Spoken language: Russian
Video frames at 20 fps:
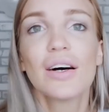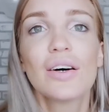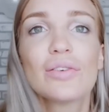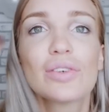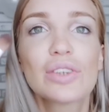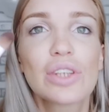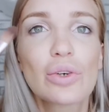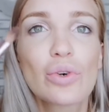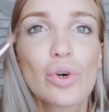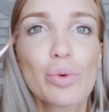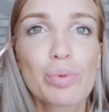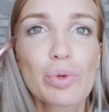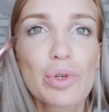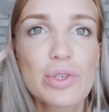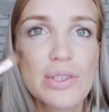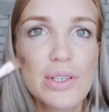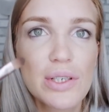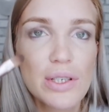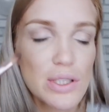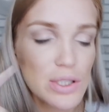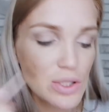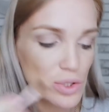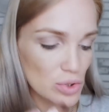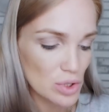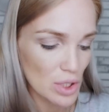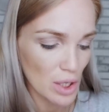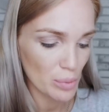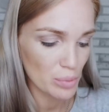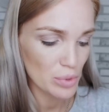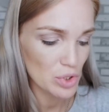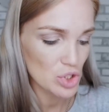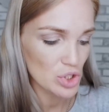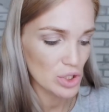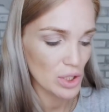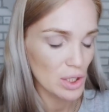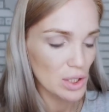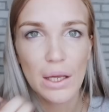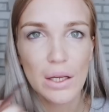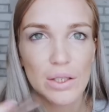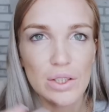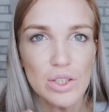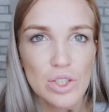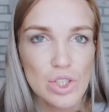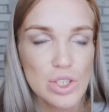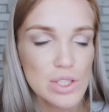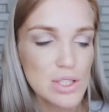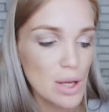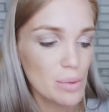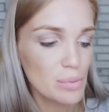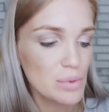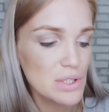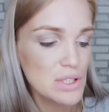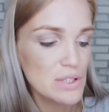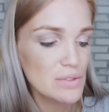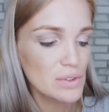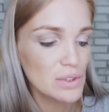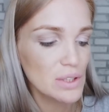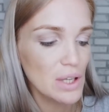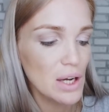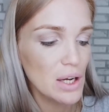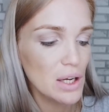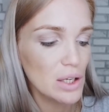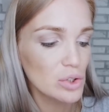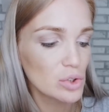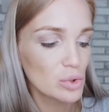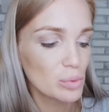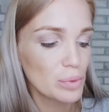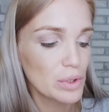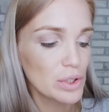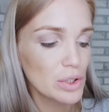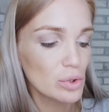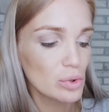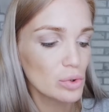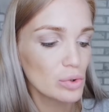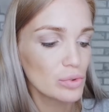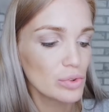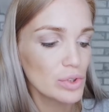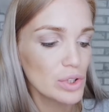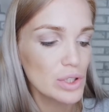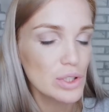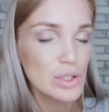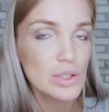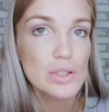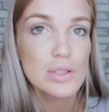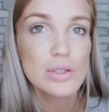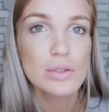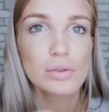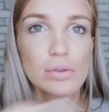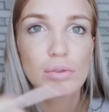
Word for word: Вот такой плоской кистью я обычно те же самые цвета дублирую вниз.